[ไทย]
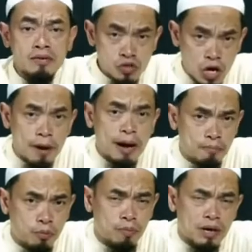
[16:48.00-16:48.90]
ซอฮาบะห์
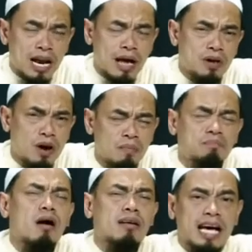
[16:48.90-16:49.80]
พูดเพื่ออะไรพี่น้อง
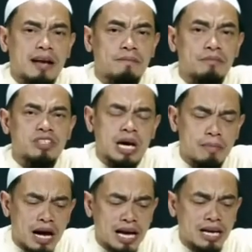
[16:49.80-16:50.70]
ป้องกันจะ
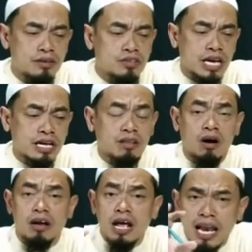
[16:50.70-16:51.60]
ไม่ให้ชัยฏอ
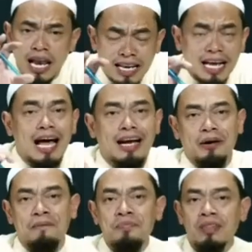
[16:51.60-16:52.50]
นเล่นงานเรา
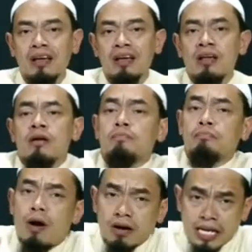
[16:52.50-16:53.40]

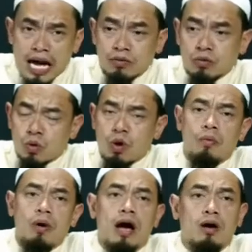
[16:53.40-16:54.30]
ป้องกันกลัว
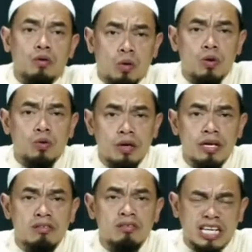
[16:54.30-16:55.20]
ว่าคนคนห
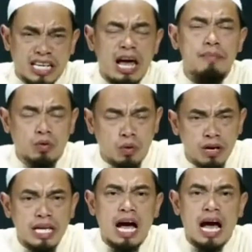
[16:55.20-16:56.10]
นึ่งจะกลายเป็นคน
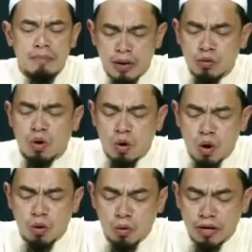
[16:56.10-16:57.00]
ริยะเป็นคนโอ้
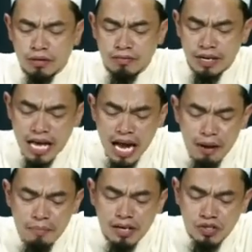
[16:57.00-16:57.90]
อวดในอา
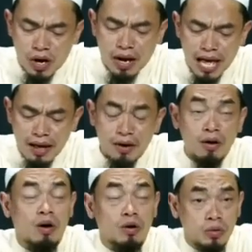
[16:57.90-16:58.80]
มัลซอเลห์
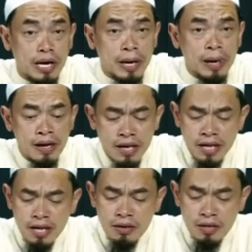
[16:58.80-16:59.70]
ของตัวเอง
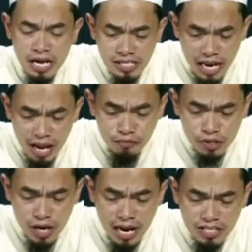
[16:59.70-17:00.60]
อัสลาฟุ
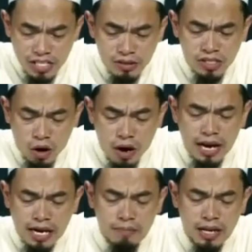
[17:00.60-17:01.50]
ศอเลห์จึงสอน
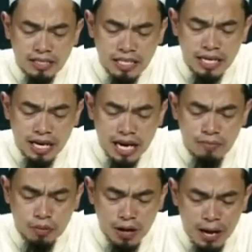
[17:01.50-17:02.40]
นะครับและเตือนนะครับ
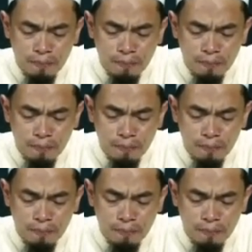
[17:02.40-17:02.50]
บอกว่า